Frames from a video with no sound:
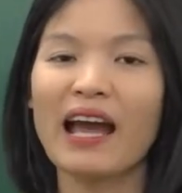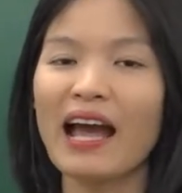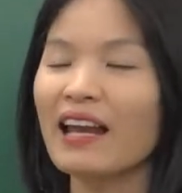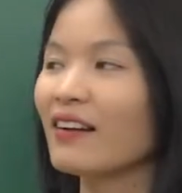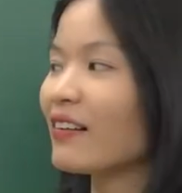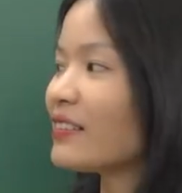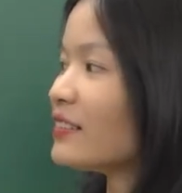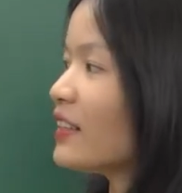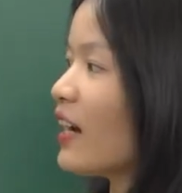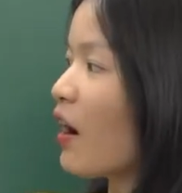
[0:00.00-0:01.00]
Hai
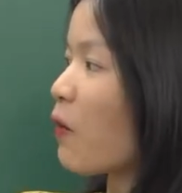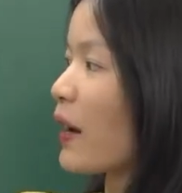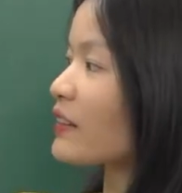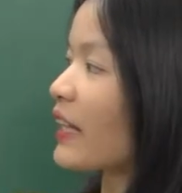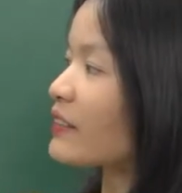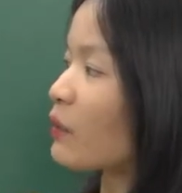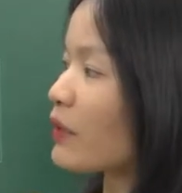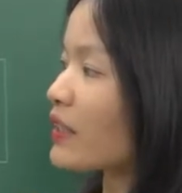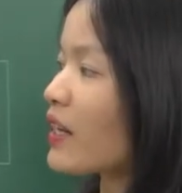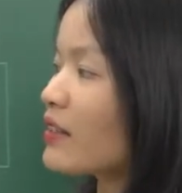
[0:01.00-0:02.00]
lớn hoàn thành thống
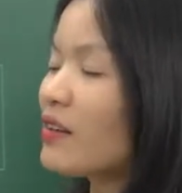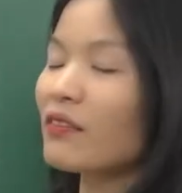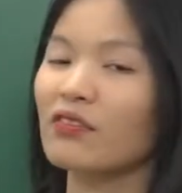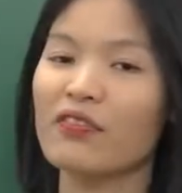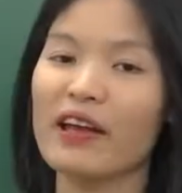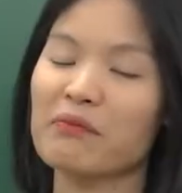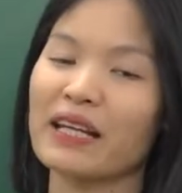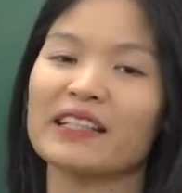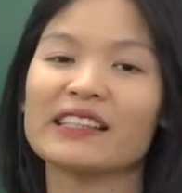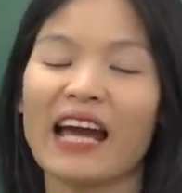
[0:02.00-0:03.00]
nhất đất nước về
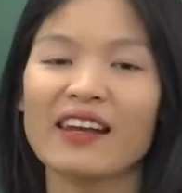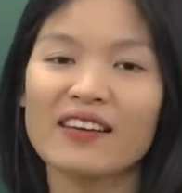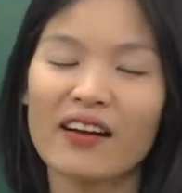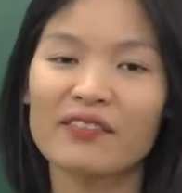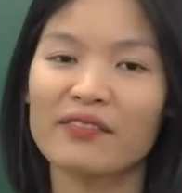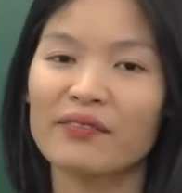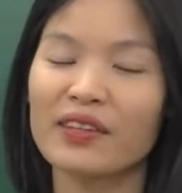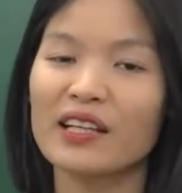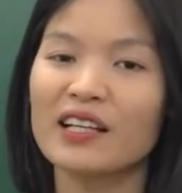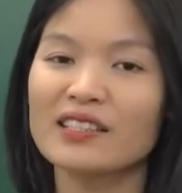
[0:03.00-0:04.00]
mặt nhà nước.
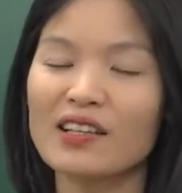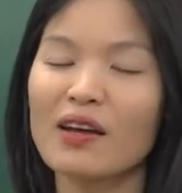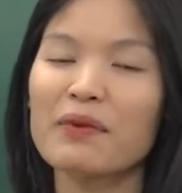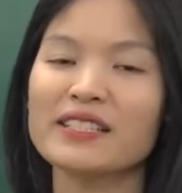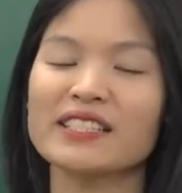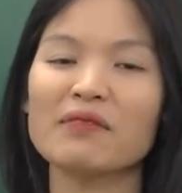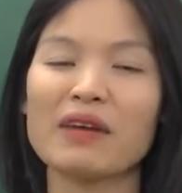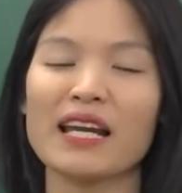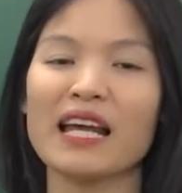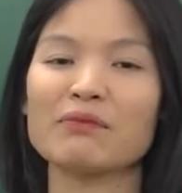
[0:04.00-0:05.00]
Sau năm
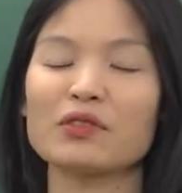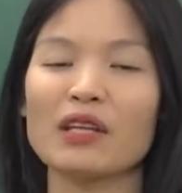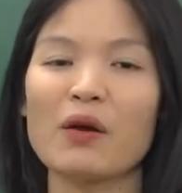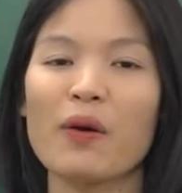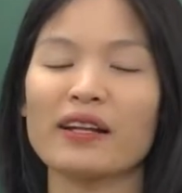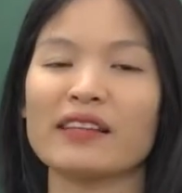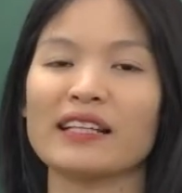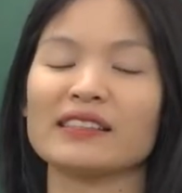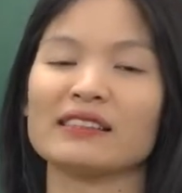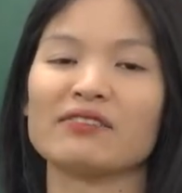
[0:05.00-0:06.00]
1975 thì ta đã hoàn
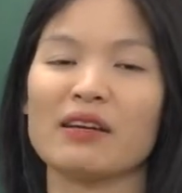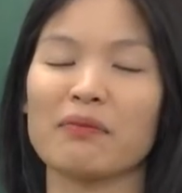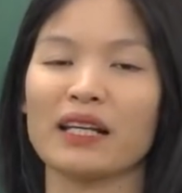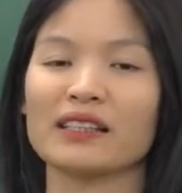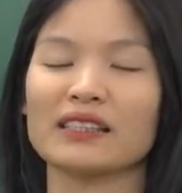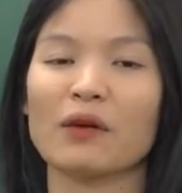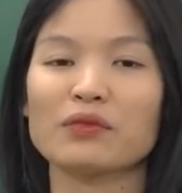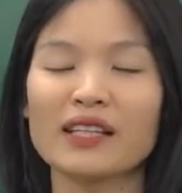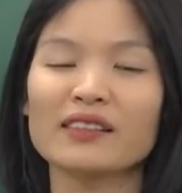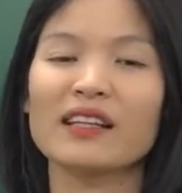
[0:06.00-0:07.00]
thành về mặt
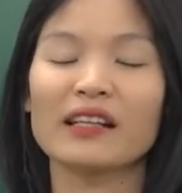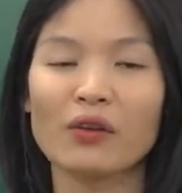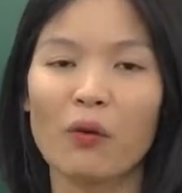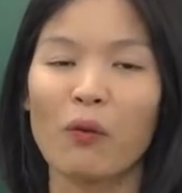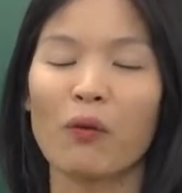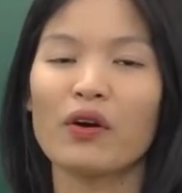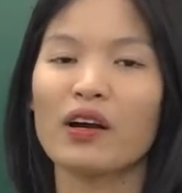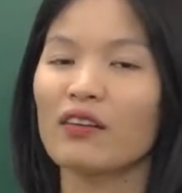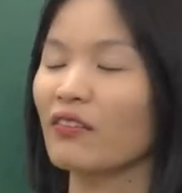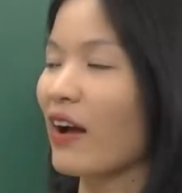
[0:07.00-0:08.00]
thống nhất lãnh thổ
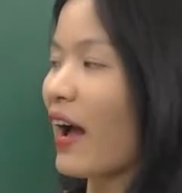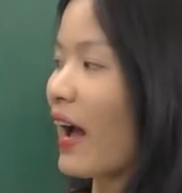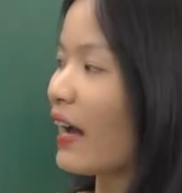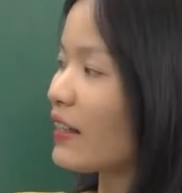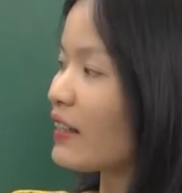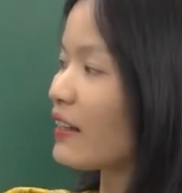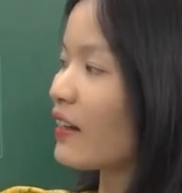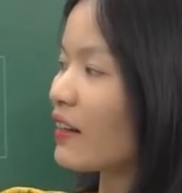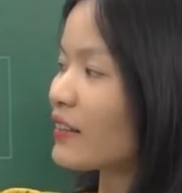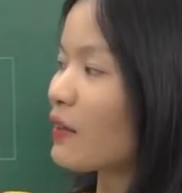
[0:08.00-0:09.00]
và
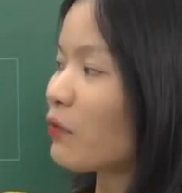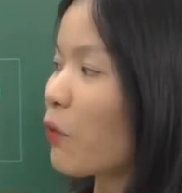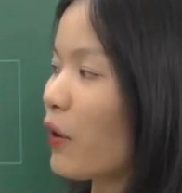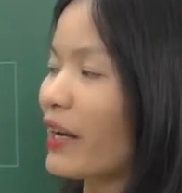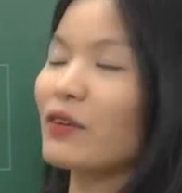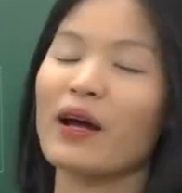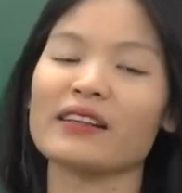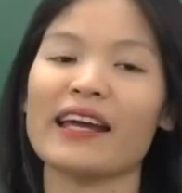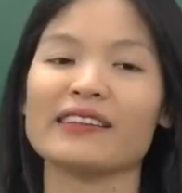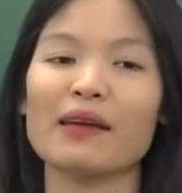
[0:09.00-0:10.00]
nhiệm vụ cần hoàn
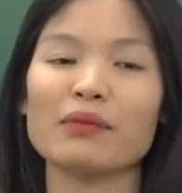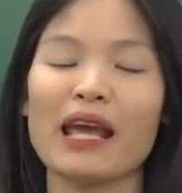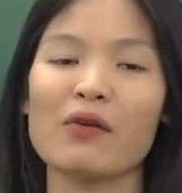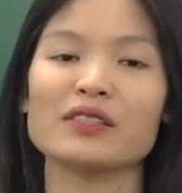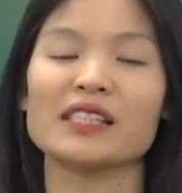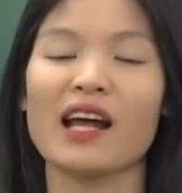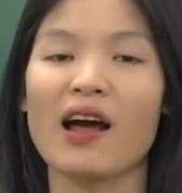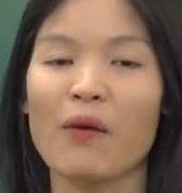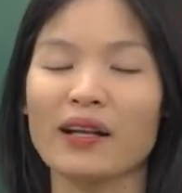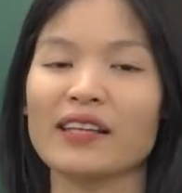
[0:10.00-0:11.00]
thành tiếp theo đó chính là
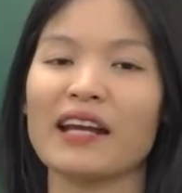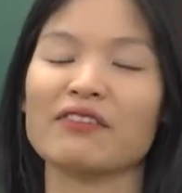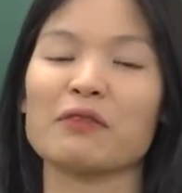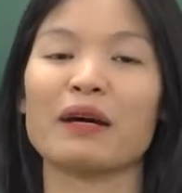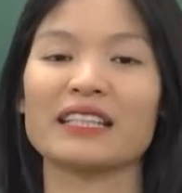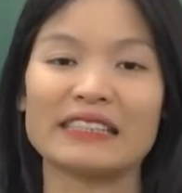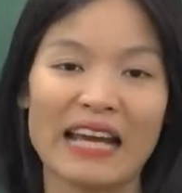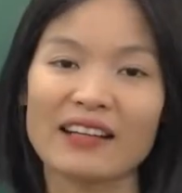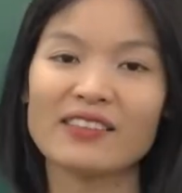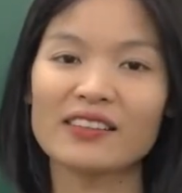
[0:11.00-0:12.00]
hoàn thành về mặt
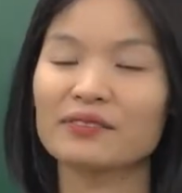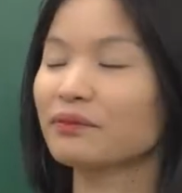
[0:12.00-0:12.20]
nhà nước.